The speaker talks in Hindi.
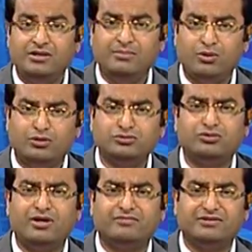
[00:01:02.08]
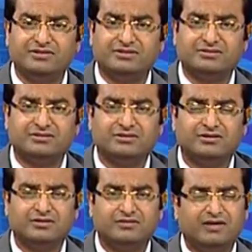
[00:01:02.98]
दे मे ऑल्सो हैव रीजन्स
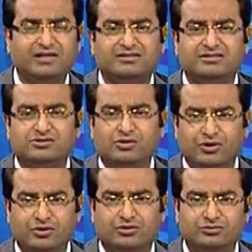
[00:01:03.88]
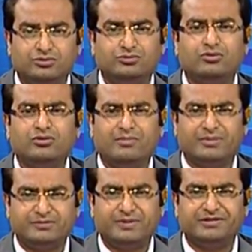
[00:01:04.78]
वाई दिस इज़ गोइंग ऑन तो दोनों का
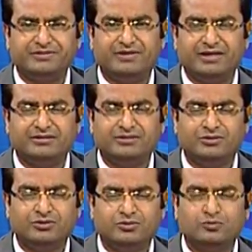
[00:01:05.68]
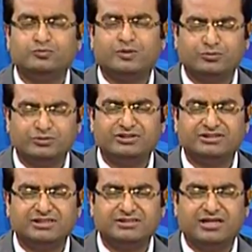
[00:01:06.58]
परस्पेक्टिव है एक उस पर कुछ
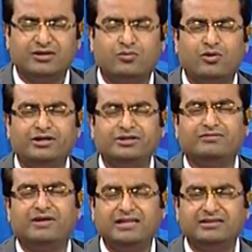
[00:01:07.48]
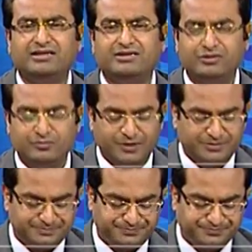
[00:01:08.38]
डिस्कस करें क्वालिटी ऑफ हेल्थ केयर के ऊपर